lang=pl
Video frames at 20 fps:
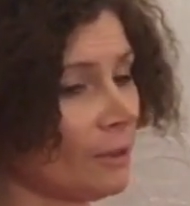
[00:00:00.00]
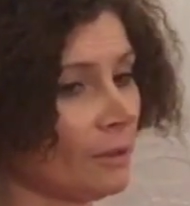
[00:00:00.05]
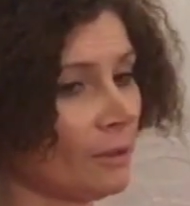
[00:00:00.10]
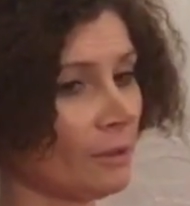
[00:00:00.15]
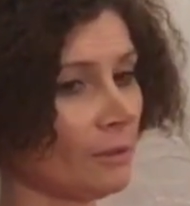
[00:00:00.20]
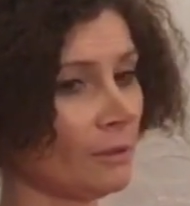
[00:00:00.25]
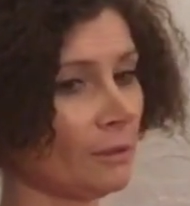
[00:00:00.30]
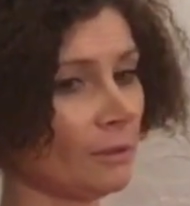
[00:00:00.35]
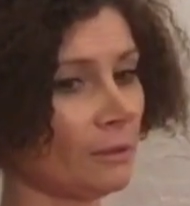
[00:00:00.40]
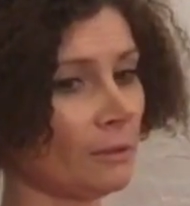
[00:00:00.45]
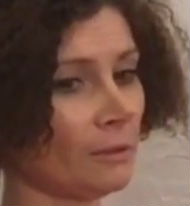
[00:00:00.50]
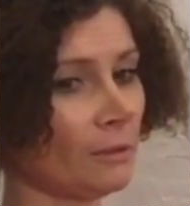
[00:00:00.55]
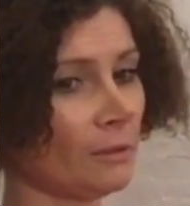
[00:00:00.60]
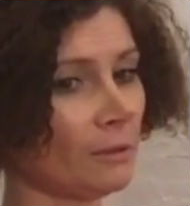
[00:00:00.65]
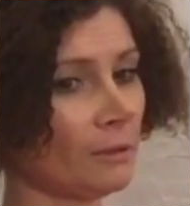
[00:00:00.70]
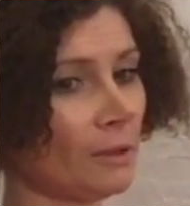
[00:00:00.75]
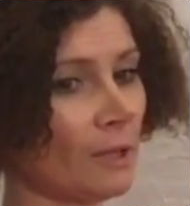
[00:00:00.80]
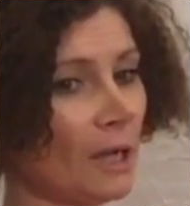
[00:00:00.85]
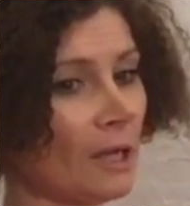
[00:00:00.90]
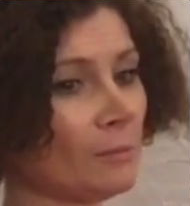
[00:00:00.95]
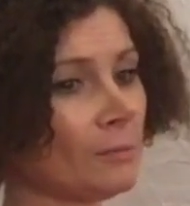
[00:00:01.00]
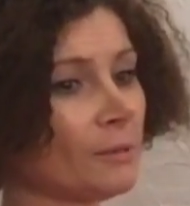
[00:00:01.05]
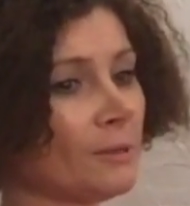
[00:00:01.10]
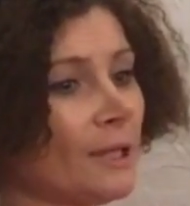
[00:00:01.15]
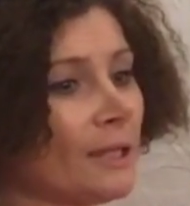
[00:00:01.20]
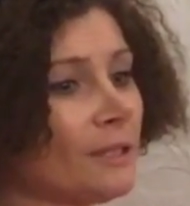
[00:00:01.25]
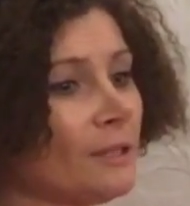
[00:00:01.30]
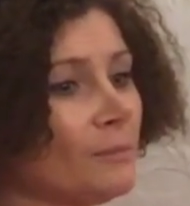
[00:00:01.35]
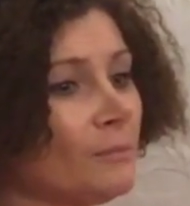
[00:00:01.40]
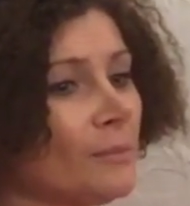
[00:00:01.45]
E, albo
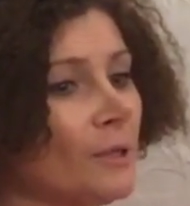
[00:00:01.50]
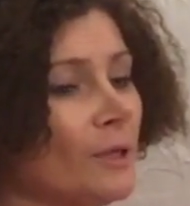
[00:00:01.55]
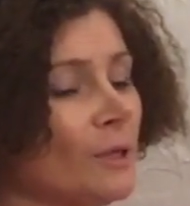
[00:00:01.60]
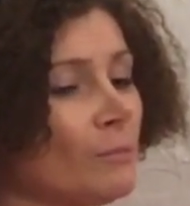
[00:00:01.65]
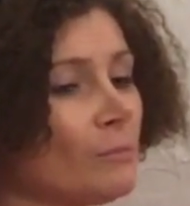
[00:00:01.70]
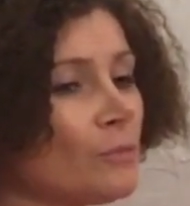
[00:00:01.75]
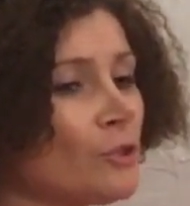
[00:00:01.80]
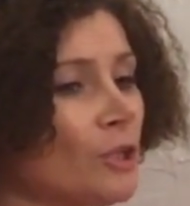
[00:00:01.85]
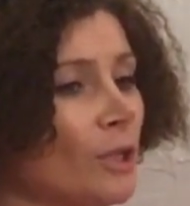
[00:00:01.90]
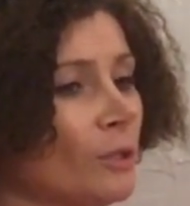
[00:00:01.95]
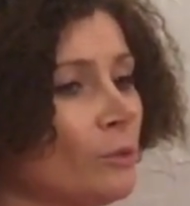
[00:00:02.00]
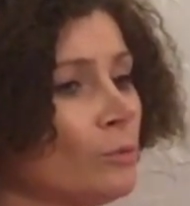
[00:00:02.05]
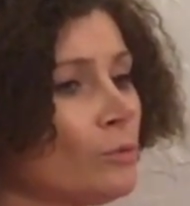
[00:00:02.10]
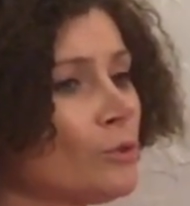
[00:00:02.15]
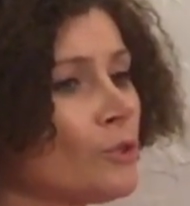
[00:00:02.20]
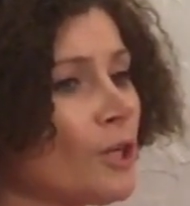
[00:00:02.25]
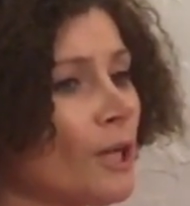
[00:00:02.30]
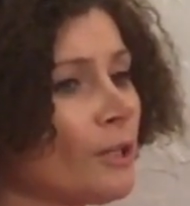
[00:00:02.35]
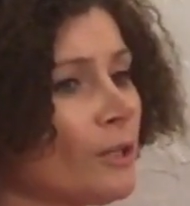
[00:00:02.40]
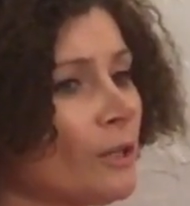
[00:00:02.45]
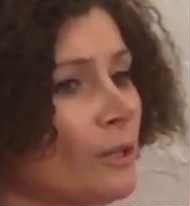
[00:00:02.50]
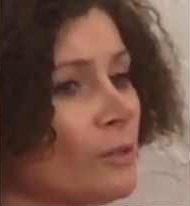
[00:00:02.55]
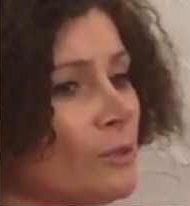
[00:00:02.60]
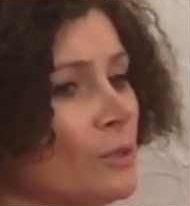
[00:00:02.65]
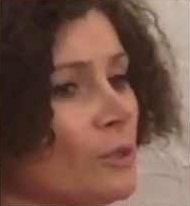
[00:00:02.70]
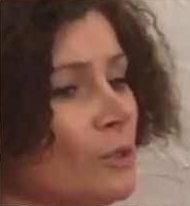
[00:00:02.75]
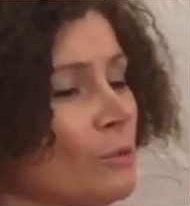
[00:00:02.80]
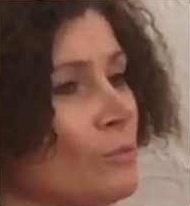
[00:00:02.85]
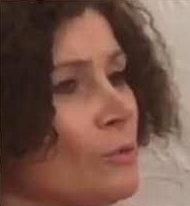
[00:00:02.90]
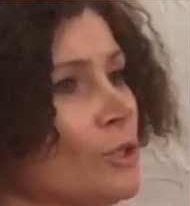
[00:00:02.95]
takim
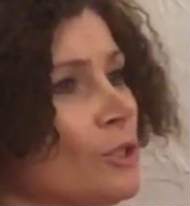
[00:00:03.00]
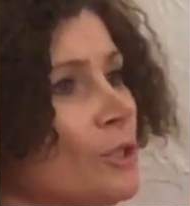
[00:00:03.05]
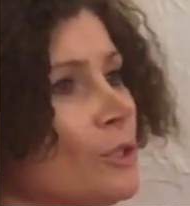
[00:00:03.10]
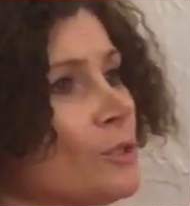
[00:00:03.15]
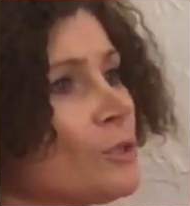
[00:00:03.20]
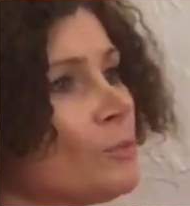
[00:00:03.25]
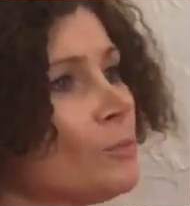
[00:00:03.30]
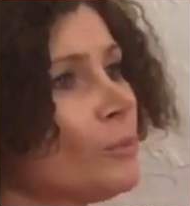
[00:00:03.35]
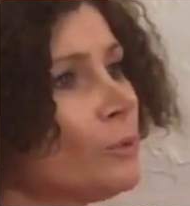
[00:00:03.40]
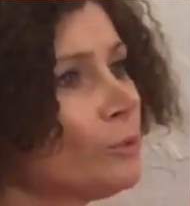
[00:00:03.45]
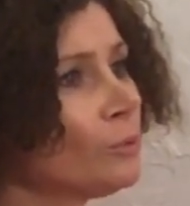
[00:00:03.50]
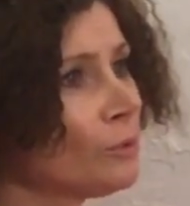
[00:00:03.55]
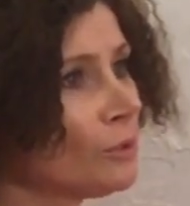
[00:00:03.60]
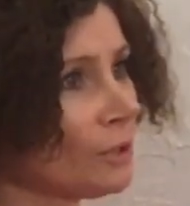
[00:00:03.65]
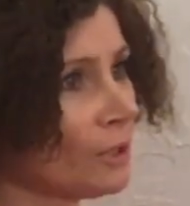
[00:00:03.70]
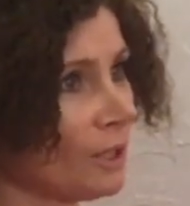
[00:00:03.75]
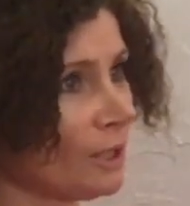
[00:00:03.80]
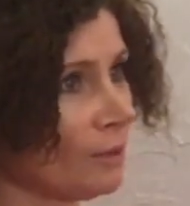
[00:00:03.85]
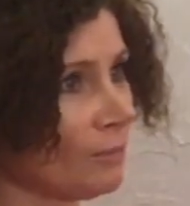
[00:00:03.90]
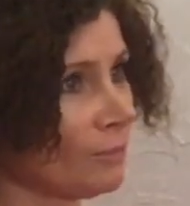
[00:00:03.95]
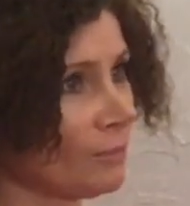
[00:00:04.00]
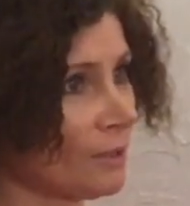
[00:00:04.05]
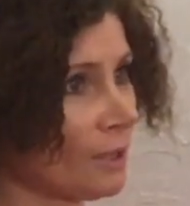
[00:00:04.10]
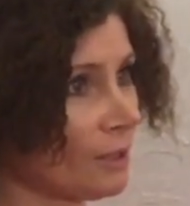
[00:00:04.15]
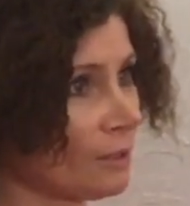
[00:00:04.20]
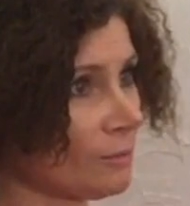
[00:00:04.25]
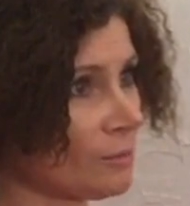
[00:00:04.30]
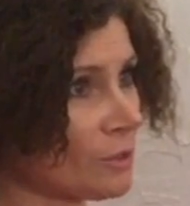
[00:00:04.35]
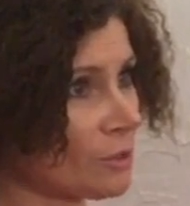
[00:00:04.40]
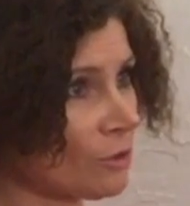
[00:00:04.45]
przedłużającym się smutkiem,
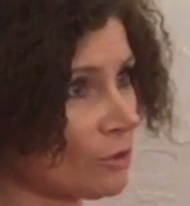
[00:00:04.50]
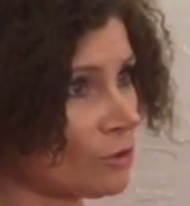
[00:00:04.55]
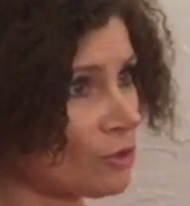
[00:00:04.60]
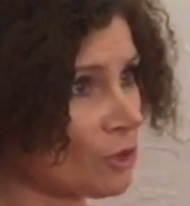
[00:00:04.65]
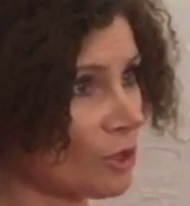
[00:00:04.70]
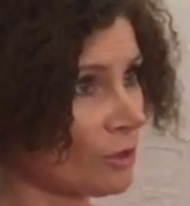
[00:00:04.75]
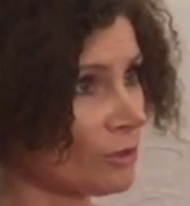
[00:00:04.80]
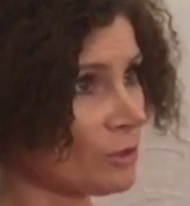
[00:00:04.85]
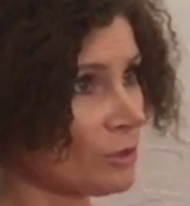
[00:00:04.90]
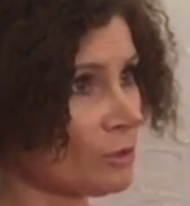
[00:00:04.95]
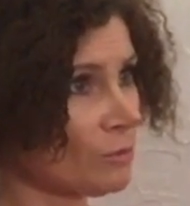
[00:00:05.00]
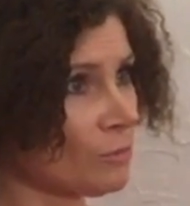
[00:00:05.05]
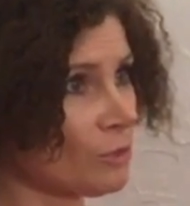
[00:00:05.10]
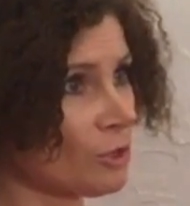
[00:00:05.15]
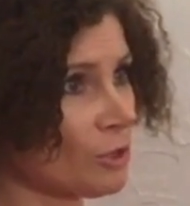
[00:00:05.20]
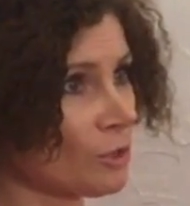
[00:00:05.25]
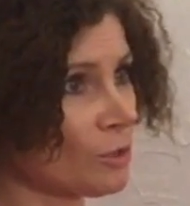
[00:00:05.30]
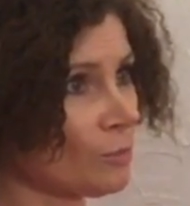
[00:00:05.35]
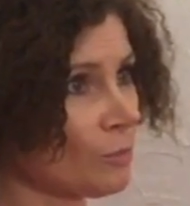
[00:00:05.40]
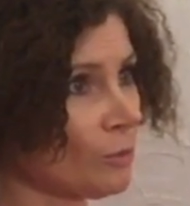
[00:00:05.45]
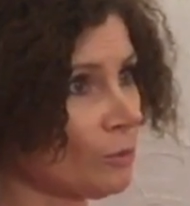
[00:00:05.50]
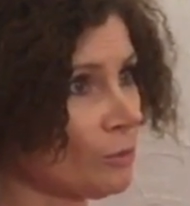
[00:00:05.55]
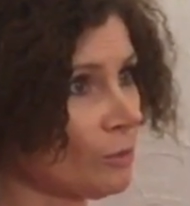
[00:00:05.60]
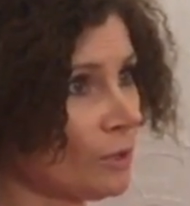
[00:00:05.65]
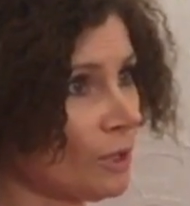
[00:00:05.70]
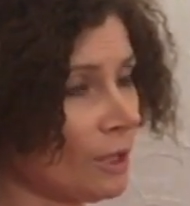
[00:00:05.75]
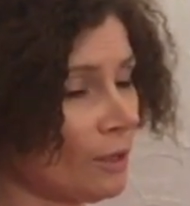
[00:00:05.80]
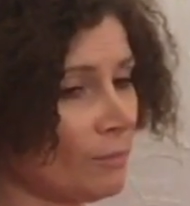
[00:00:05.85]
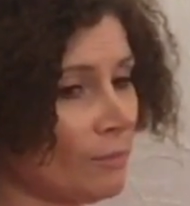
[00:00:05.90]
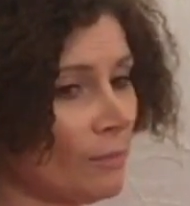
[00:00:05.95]
takim sączącym się
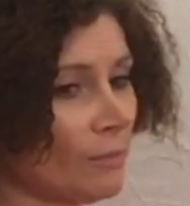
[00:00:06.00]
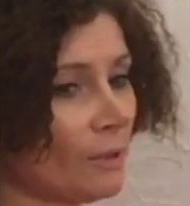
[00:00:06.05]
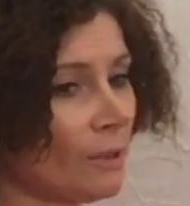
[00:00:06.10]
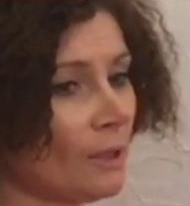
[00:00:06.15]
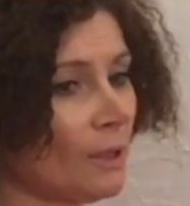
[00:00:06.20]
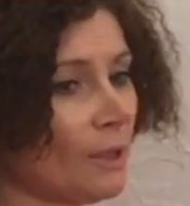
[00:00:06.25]
smutkiem,